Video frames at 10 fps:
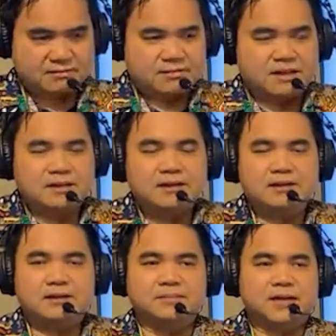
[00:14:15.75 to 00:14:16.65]
những cái
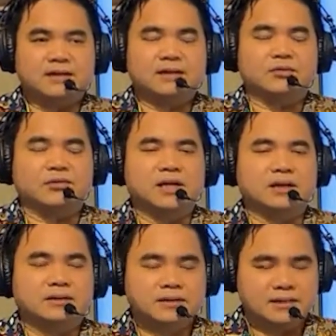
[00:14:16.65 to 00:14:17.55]
người mà chơi cổ
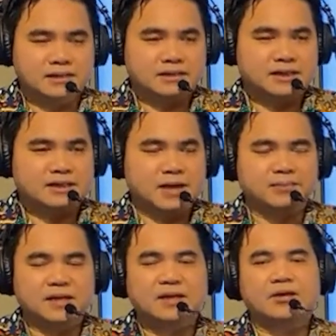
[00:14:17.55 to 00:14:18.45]
điển khi
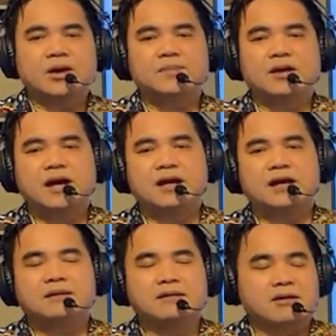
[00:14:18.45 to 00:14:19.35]
cầm cái cây Ramire
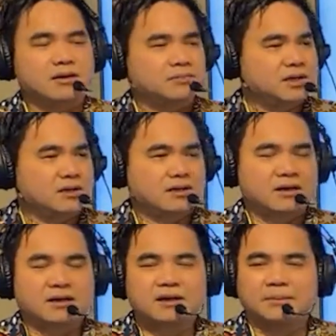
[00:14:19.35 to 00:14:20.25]
lên họ lập tức là
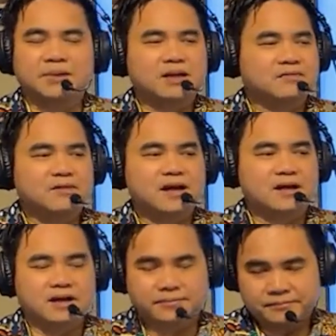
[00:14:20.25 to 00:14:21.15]
cảm thấy là phê liền